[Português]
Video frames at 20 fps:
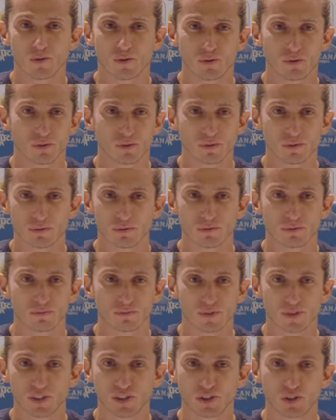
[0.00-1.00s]
Eu
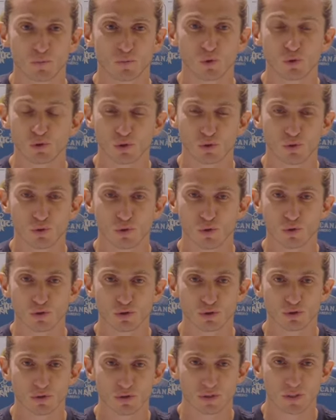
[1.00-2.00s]
me senti muito
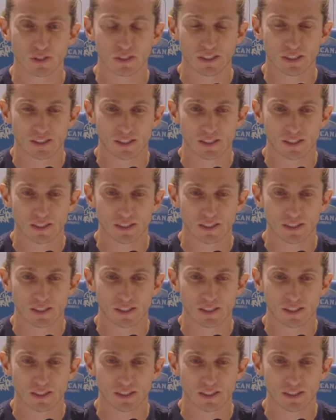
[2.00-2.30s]
orgulhoso.